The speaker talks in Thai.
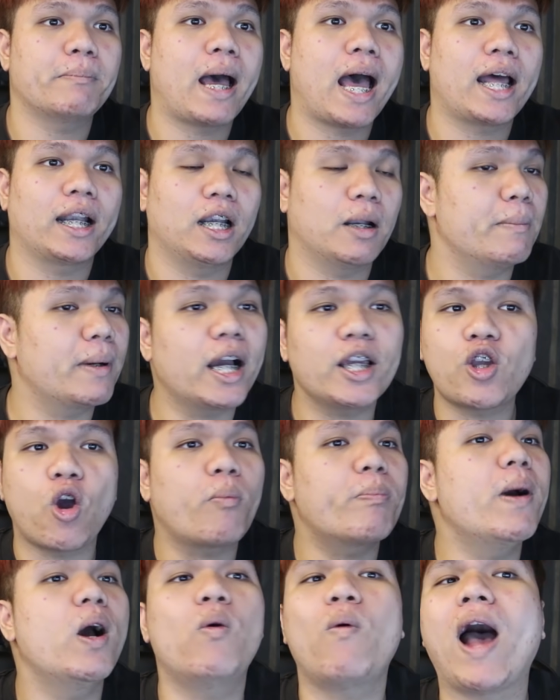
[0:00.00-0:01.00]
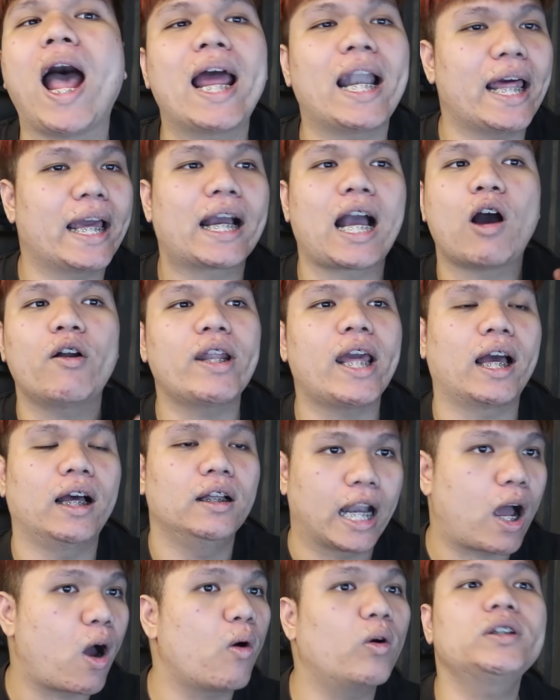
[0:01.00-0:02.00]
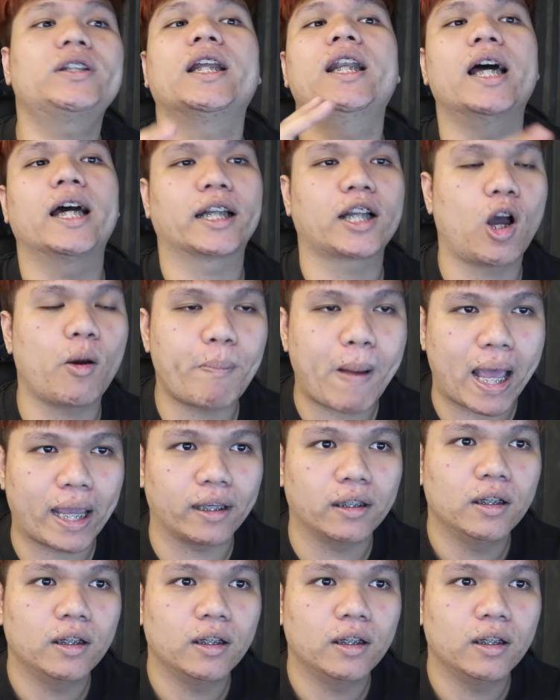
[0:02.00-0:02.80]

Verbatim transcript: ม่านแล้วมึงก็ยกมือไหว้อะไรเขาเนี่ยแล้วเขาก็จะเดินเข้าไป